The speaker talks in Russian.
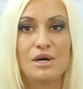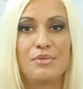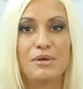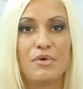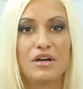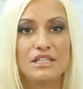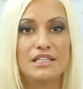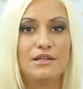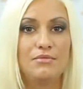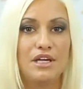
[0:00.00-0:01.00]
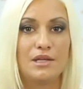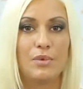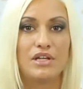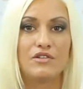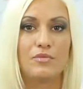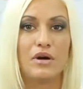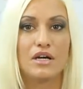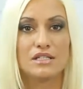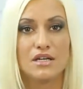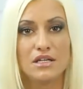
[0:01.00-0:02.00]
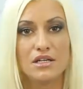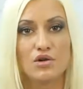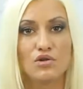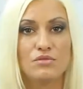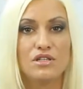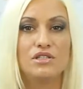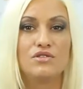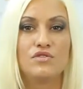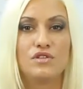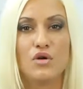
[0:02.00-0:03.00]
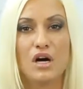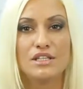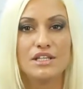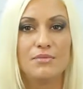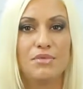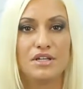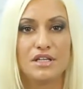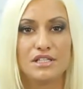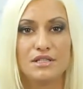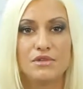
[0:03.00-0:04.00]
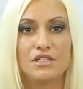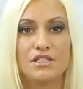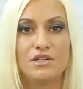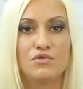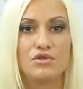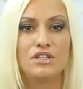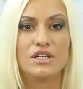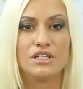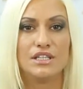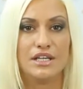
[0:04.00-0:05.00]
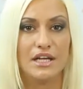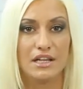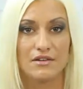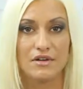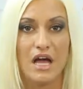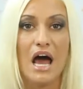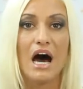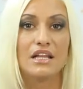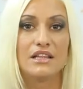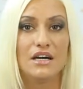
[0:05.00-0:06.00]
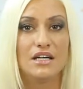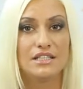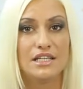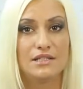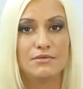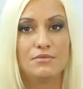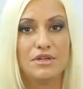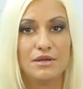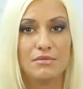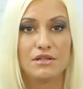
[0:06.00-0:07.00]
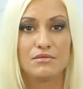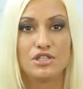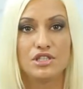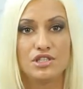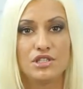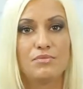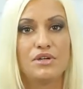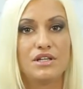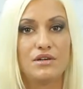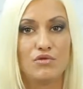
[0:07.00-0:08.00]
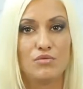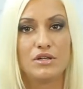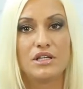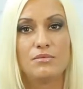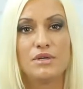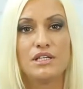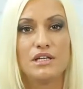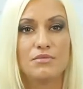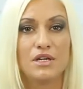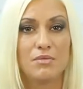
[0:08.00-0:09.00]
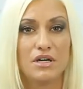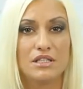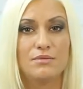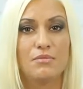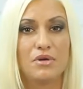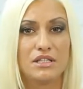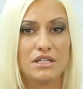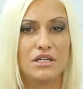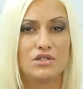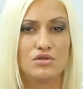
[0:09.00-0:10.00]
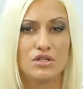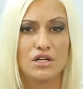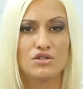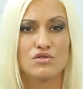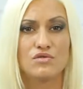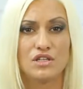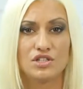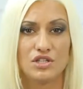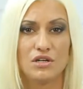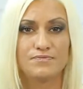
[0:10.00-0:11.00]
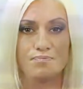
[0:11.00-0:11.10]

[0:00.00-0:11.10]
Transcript: Препарат не имеет противопоказаний, кроме индивидуальной непереносимости его ингредиентов. Однако детям и беременным женщинам перед его употреблением необходимо пройти консультацию врача.